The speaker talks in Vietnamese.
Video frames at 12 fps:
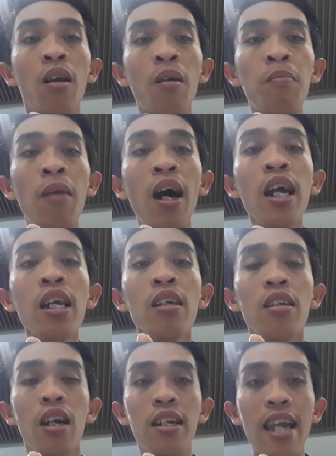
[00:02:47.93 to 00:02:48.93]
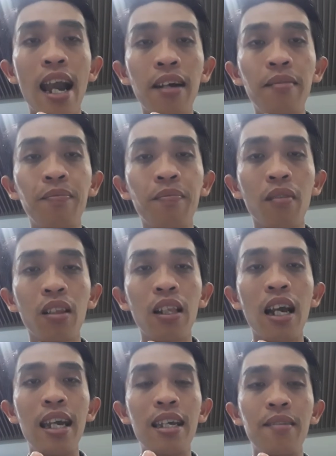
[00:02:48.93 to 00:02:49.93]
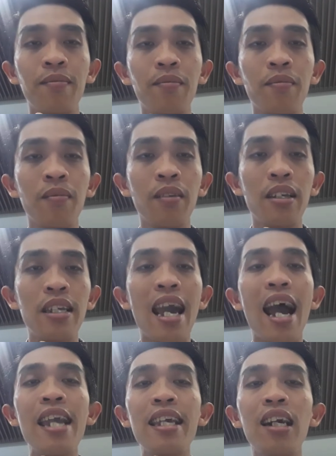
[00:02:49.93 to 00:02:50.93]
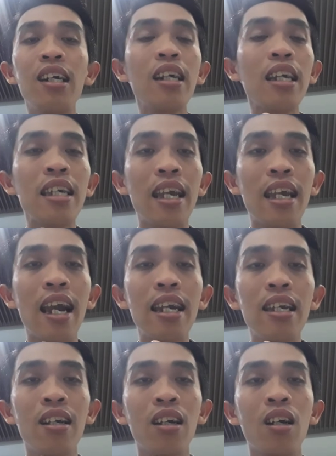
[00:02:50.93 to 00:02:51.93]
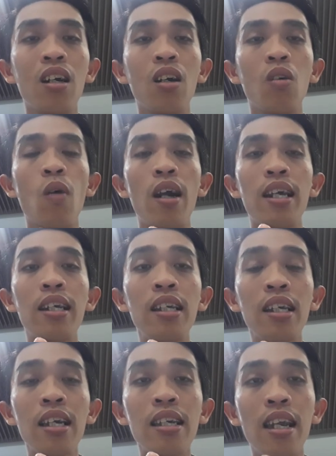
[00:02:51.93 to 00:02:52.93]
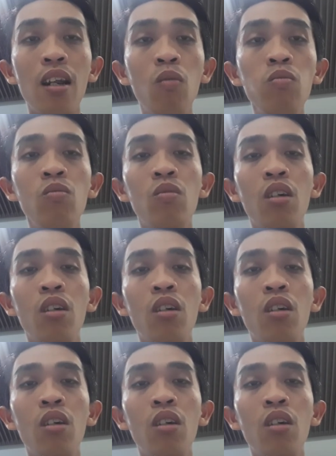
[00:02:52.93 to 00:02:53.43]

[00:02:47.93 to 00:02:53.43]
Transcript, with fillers: mới vừa nhận thì dạy những cái gì hay và những cái gì đúng